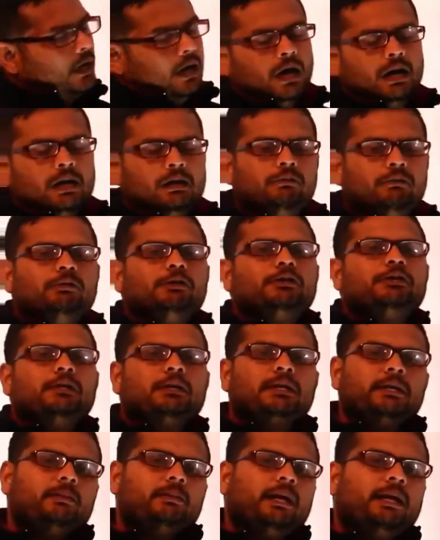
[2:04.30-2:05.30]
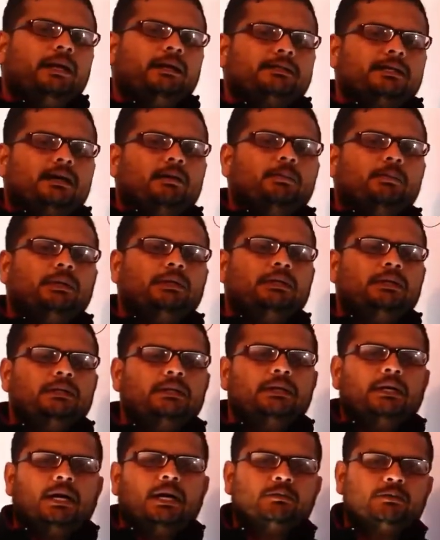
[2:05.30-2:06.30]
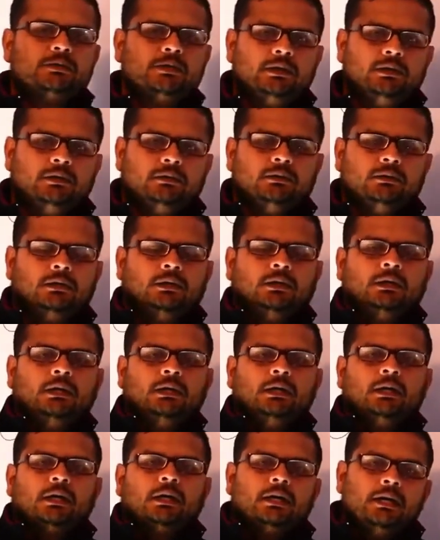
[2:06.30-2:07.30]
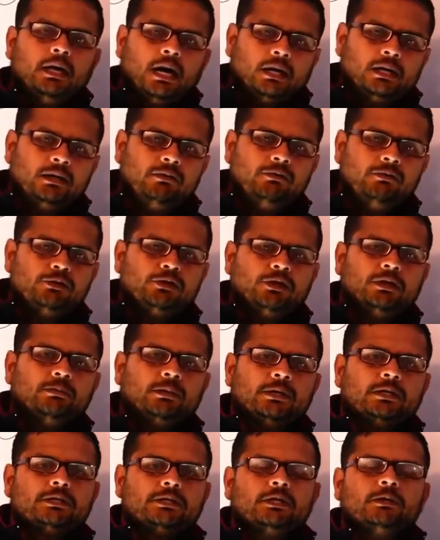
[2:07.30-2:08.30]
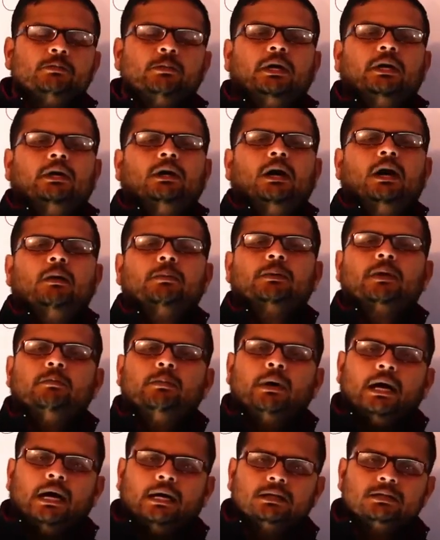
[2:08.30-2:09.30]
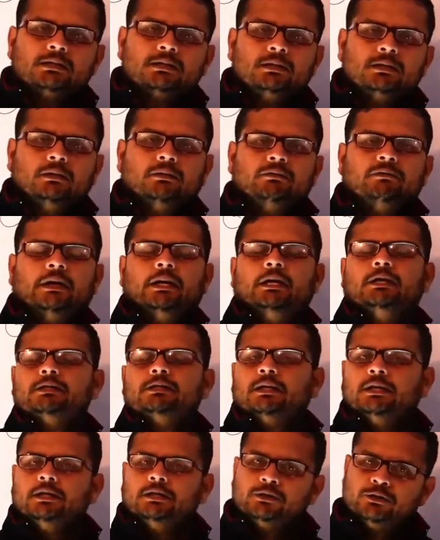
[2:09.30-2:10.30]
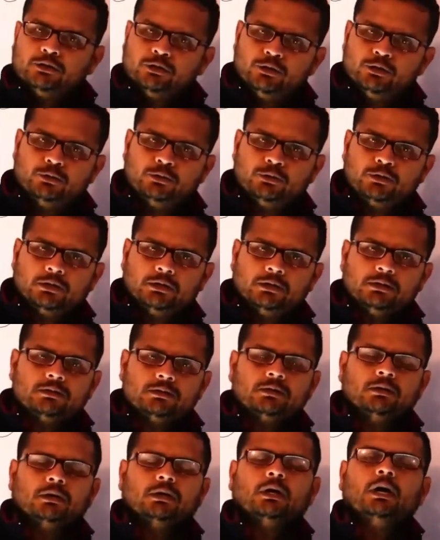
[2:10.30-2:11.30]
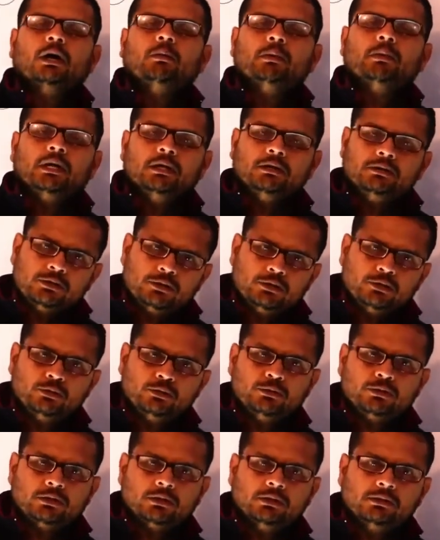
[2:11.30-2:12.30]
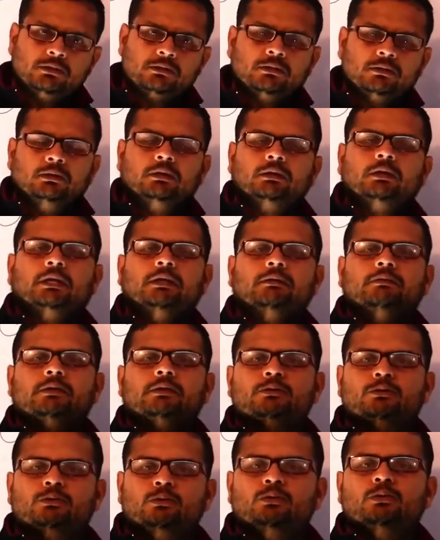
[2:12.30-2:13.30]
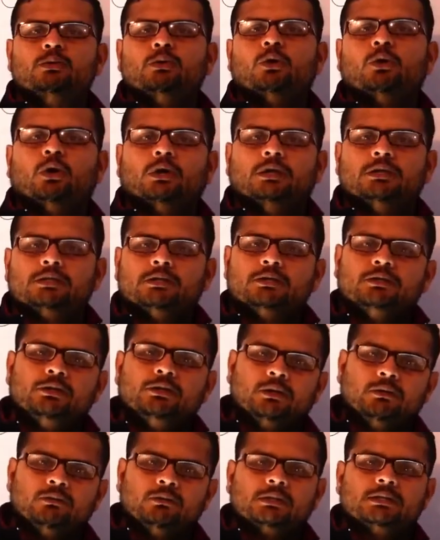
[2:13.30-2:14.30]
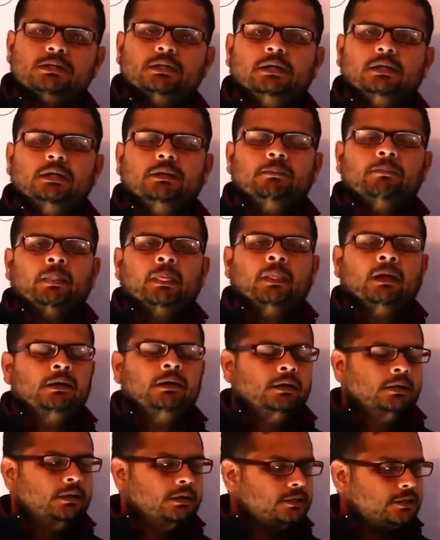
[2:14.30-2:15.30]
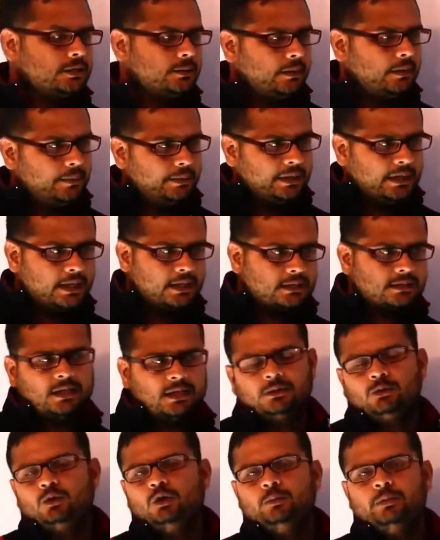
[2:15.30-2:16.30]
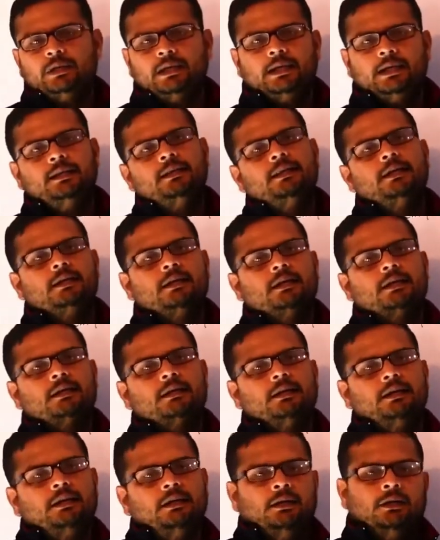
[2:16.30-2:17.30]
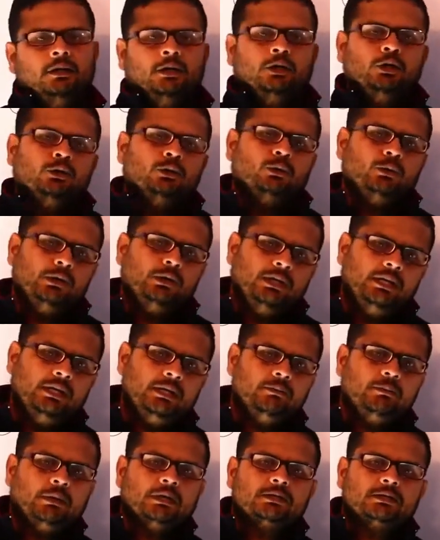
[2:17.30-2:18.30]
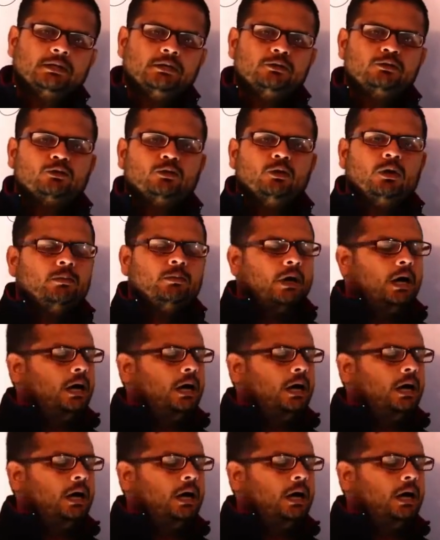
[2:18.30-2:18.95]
आर्टिफिशियल की मैंने एग्जाम्पल दी थी आपसे कि आर्टिफिशियल पर्सन में आपके बैंक्स फाइनेंशियल इंस्टीट्यूशंस गवर्नमेंट इंस्टीट्यूशंस इवन स्कूल कॉलेजेस यूनिवर्सिटी जब आप इनके साथ कोई भी लेन देन करते हैं तो इन पर्सनस को हम